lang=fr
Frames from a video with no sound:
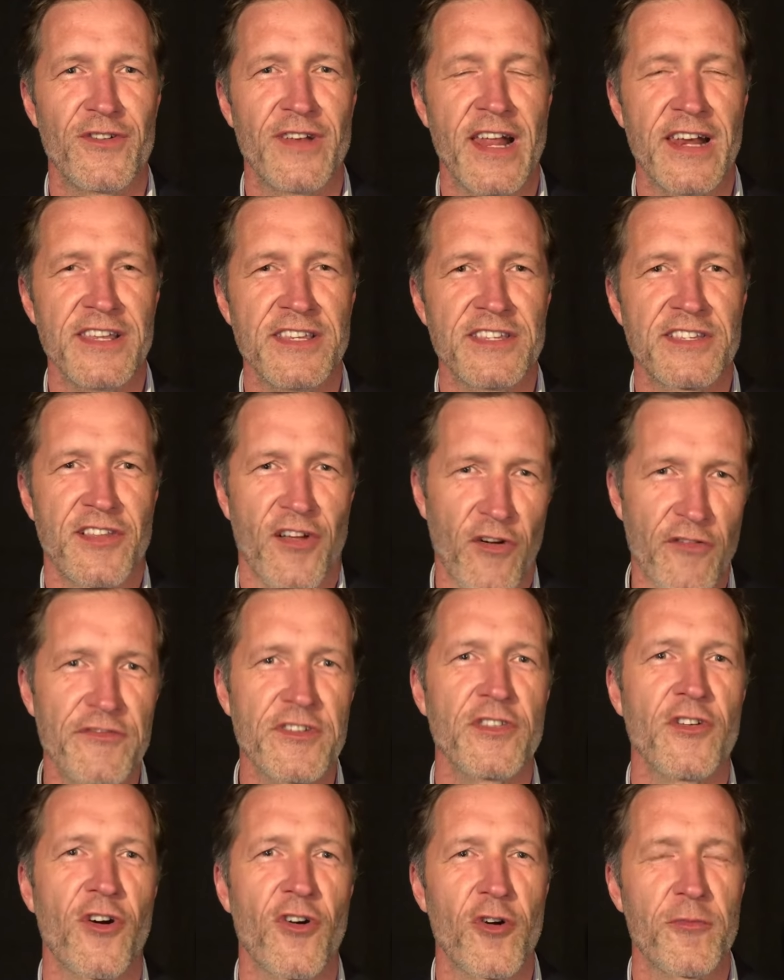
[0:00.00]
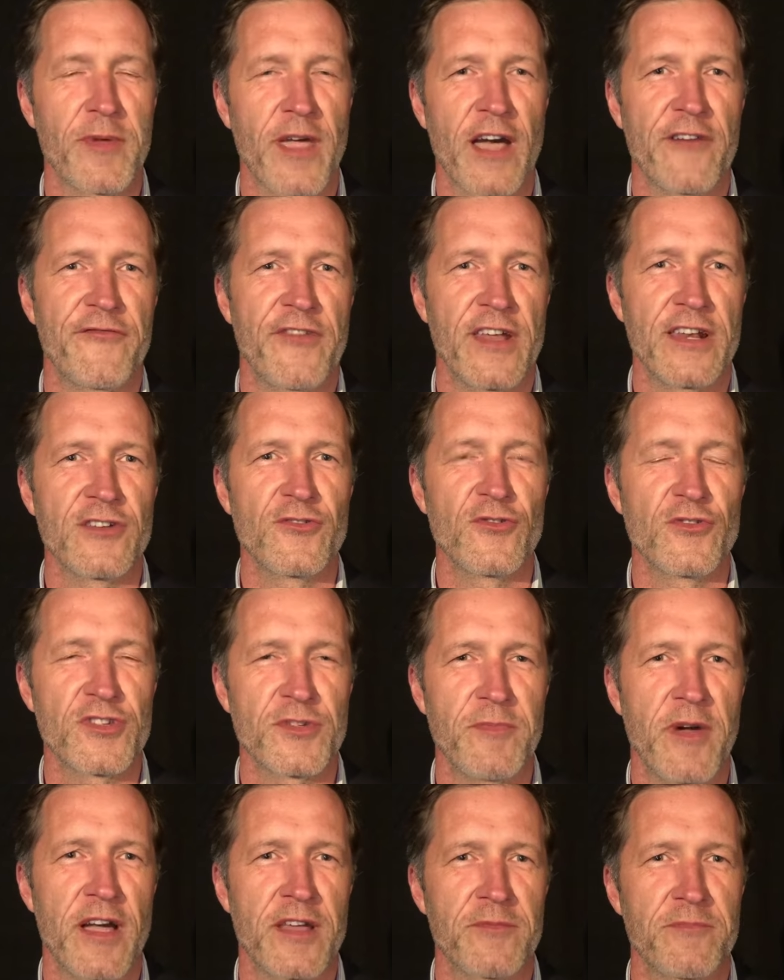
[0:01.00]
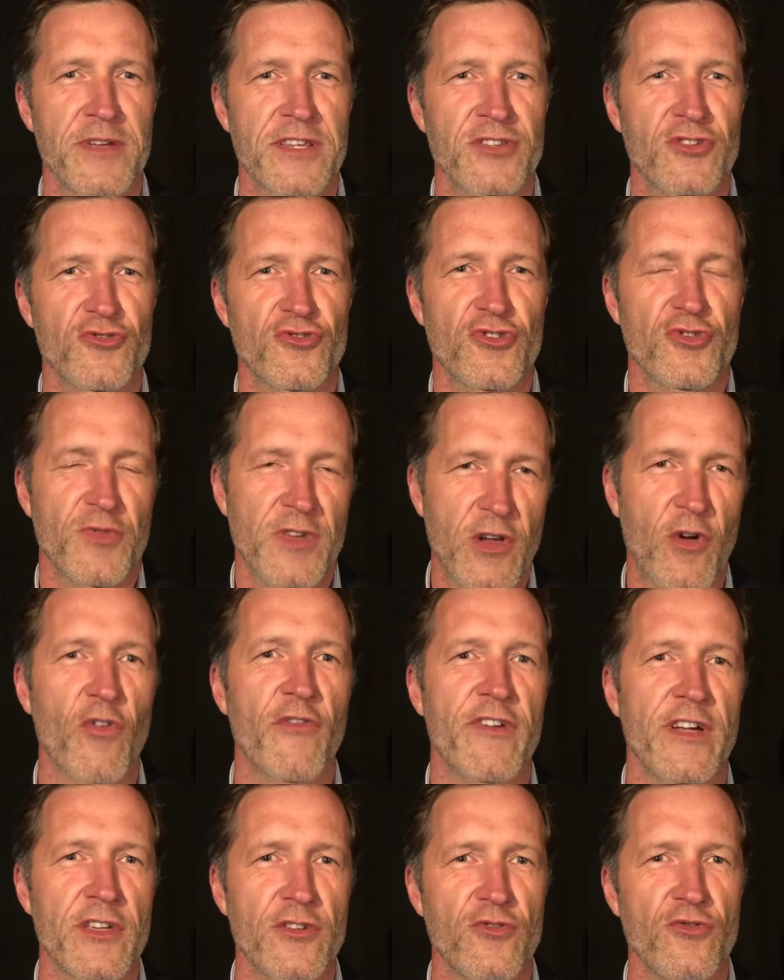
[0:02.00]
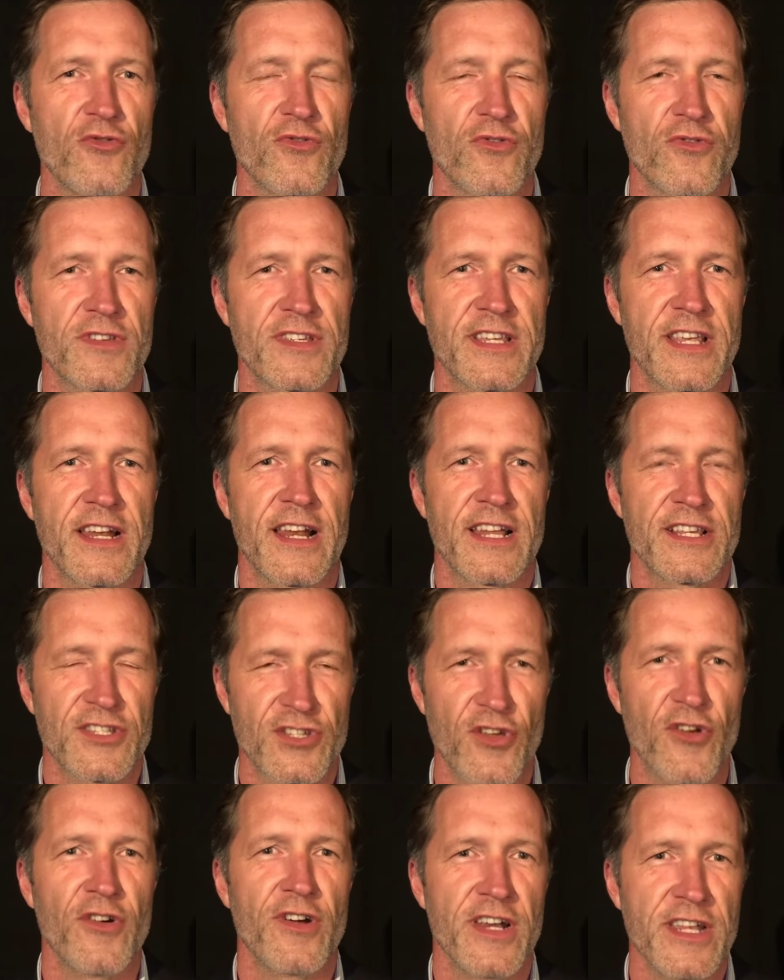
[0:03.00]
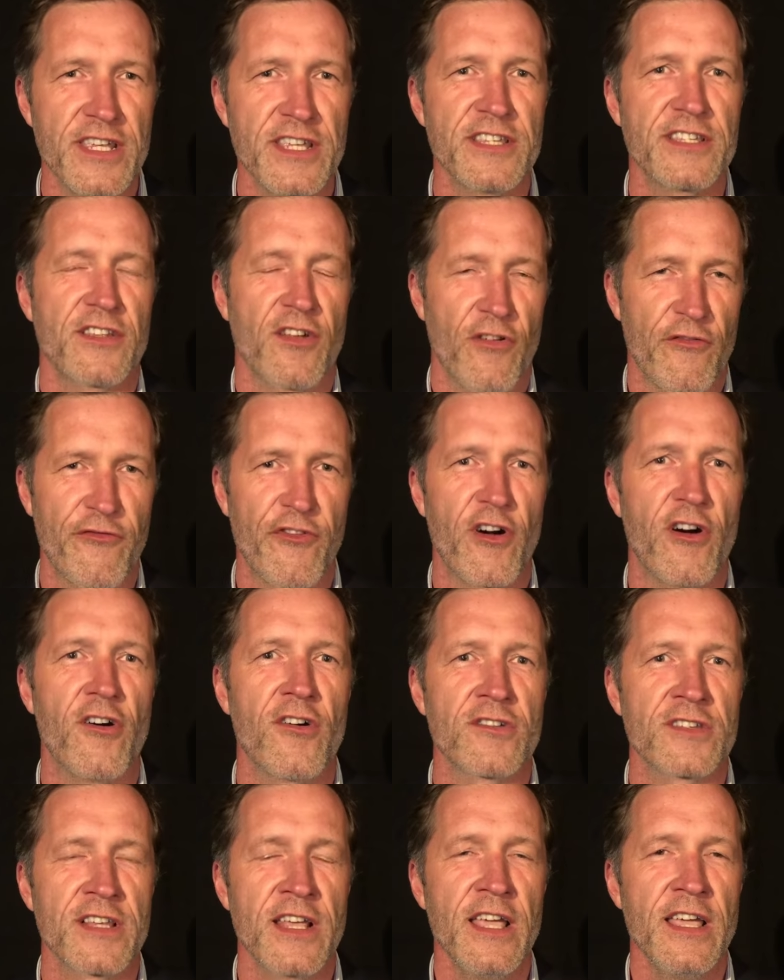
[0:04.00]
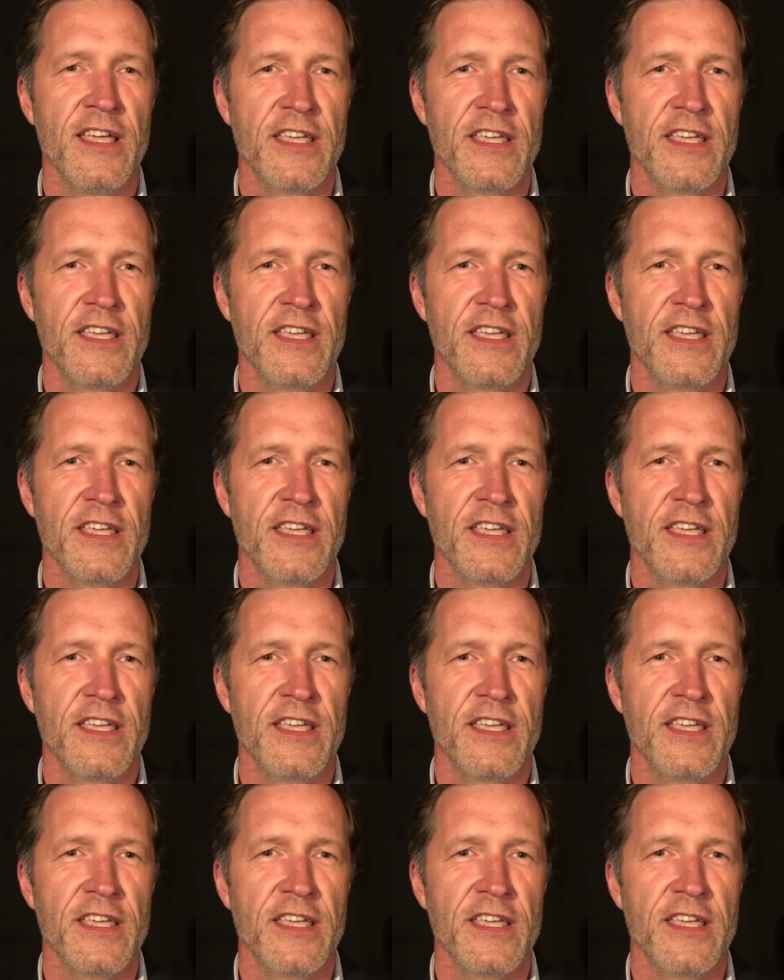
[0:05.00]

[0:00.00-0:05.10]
la liste Envie d'Europe et Raphaël Glucksmann parce que je suis convaincu que c'est la seule liste en France